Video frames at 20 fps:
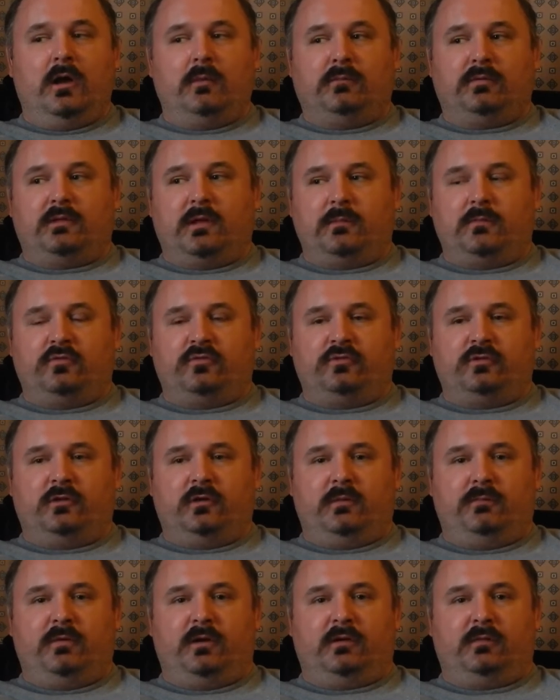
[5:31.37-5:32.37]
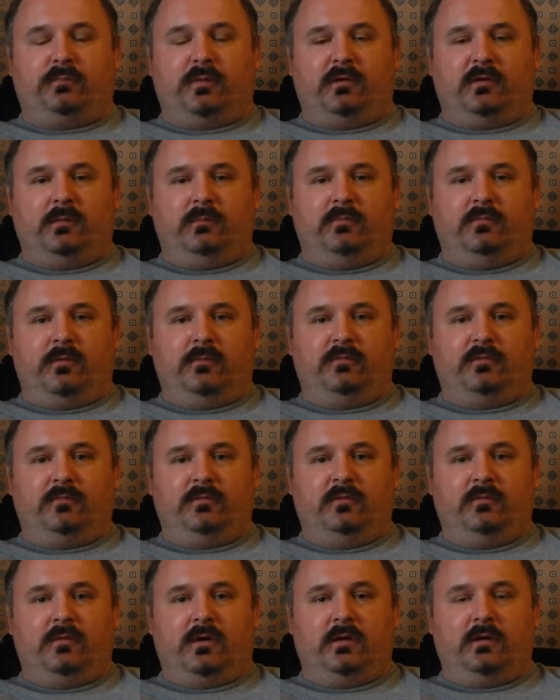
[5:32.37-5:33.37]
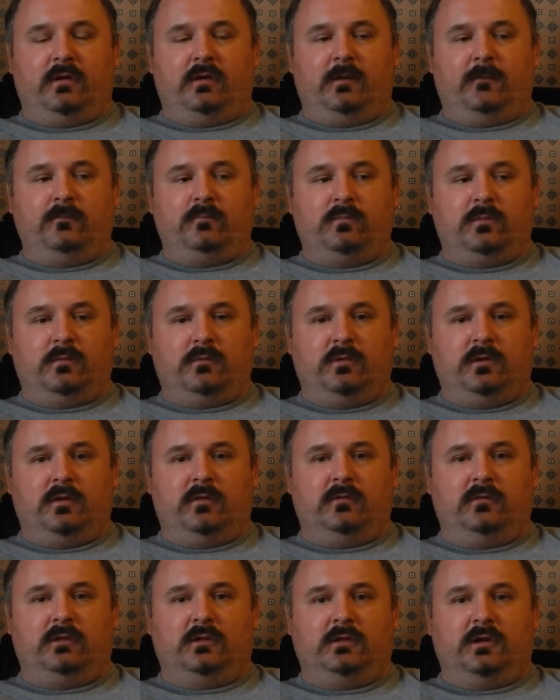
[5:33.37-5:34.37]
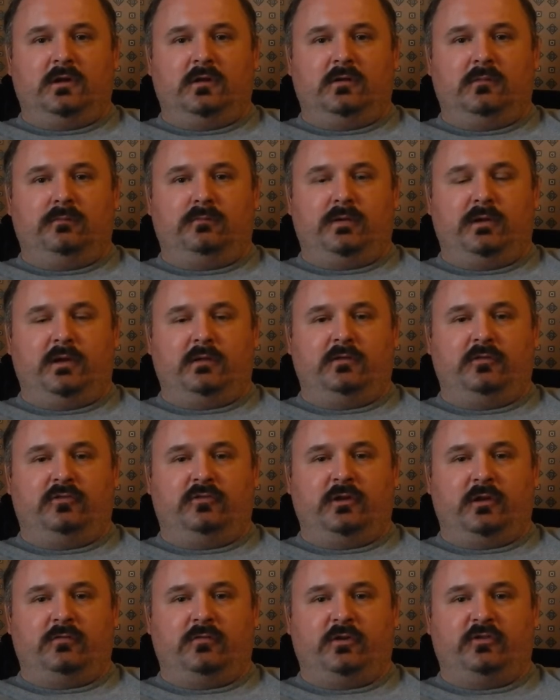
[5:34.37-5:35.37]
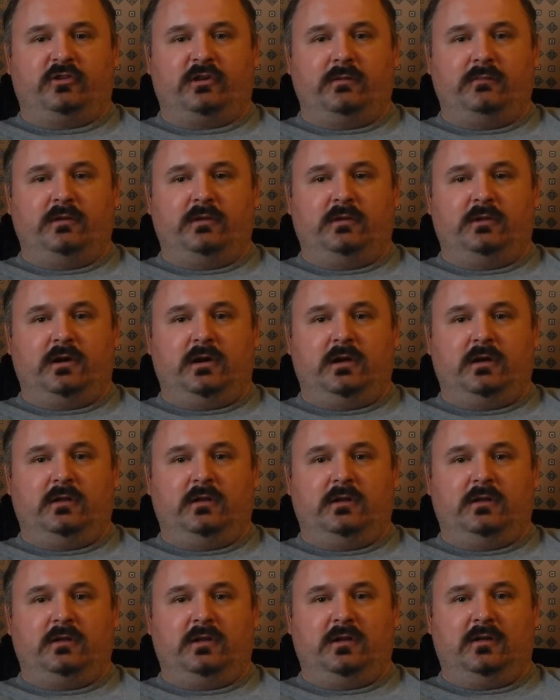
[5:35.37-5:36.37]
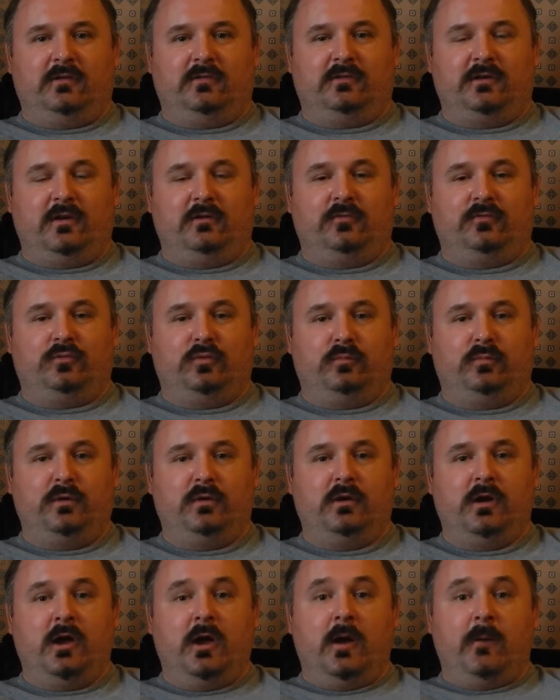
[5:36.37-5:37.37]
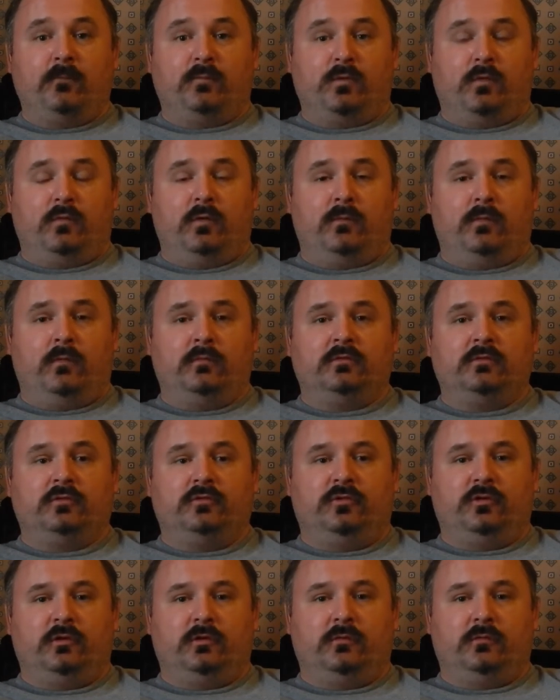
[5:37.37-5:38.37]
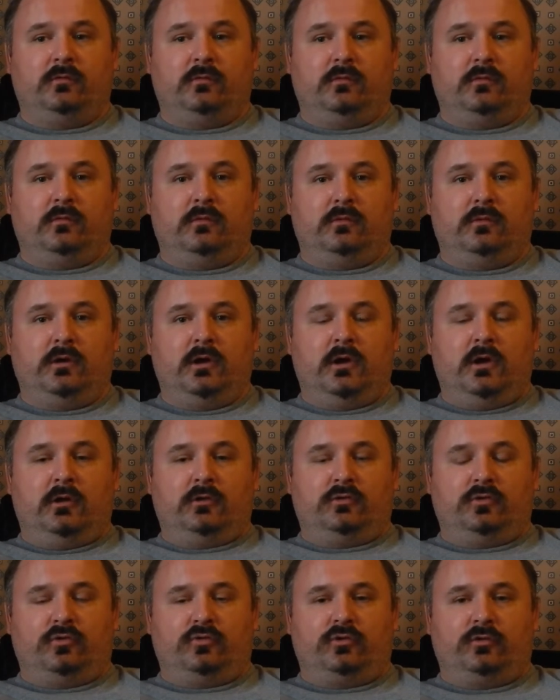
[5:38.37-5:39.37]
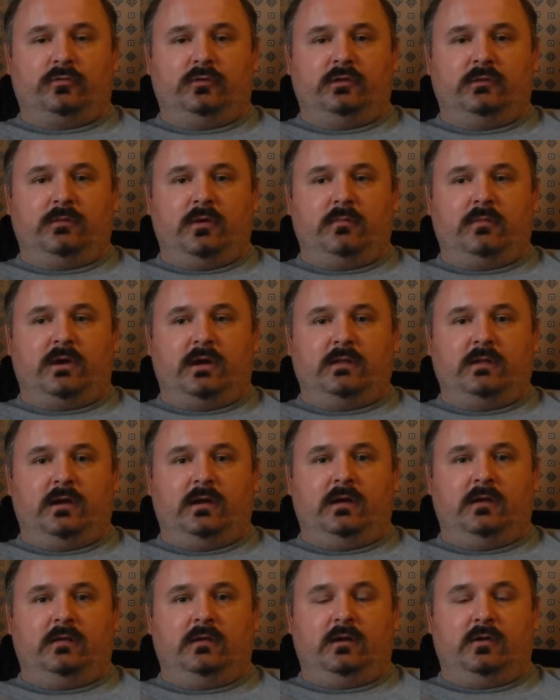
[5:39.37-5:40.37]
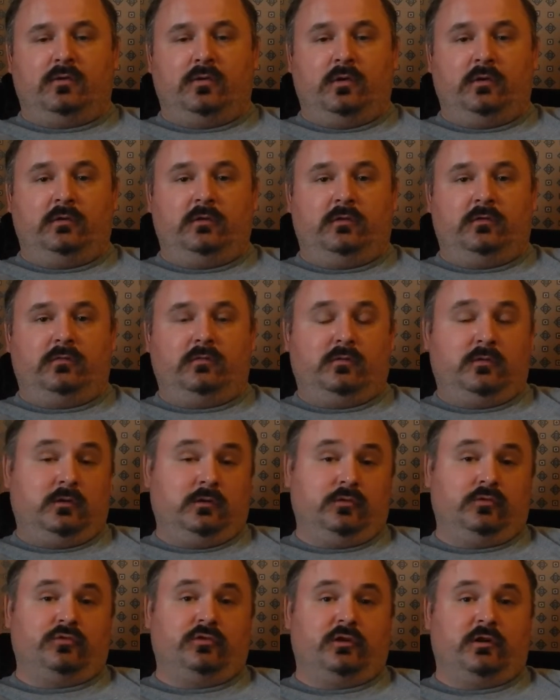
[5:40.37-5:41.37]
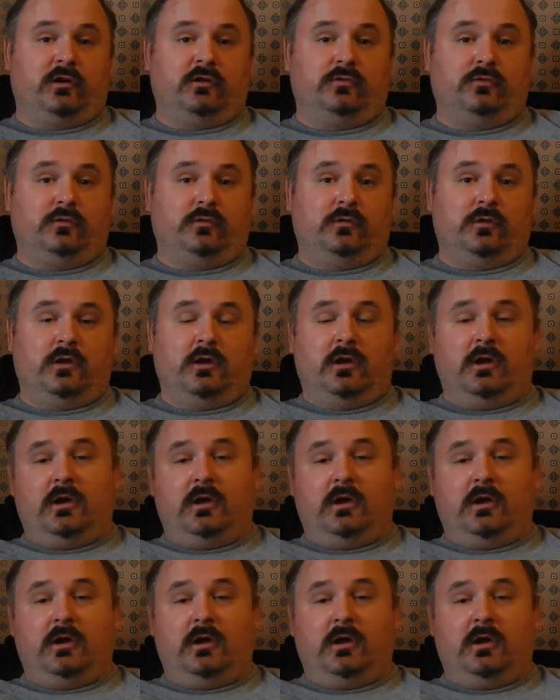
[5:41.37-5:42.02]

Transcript: Потому что, ребят, спасибо вам за внимание. Мне иногда приятно читать ваши комментарии, иногда ставить в тупик. Но в любом случае, э, то, что вы на моем канале находитесь, это уже радует.